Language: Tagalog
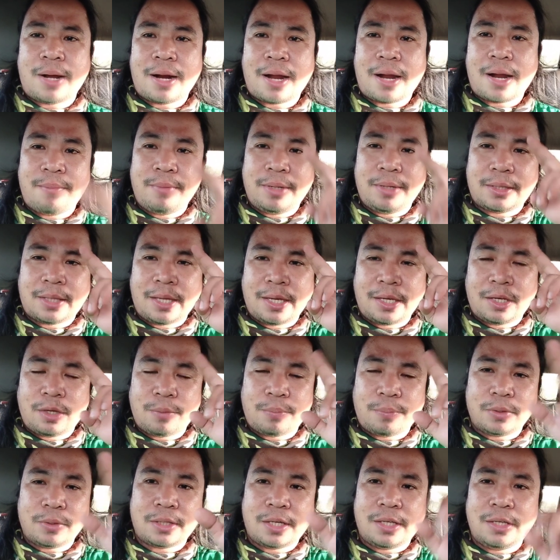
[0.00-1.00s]
maraming thank
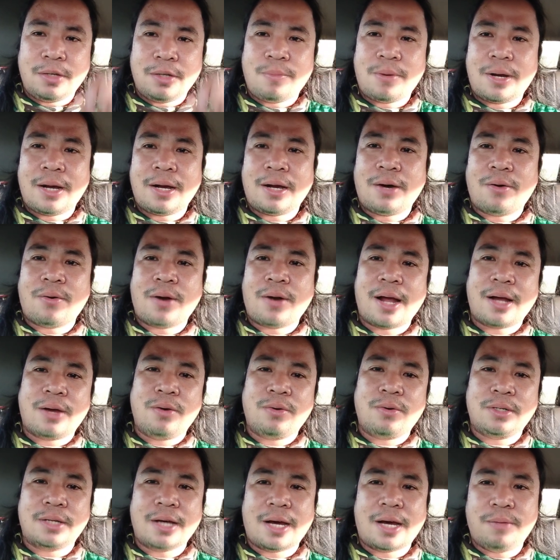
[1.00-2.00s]
you po sa inyo mga kauragon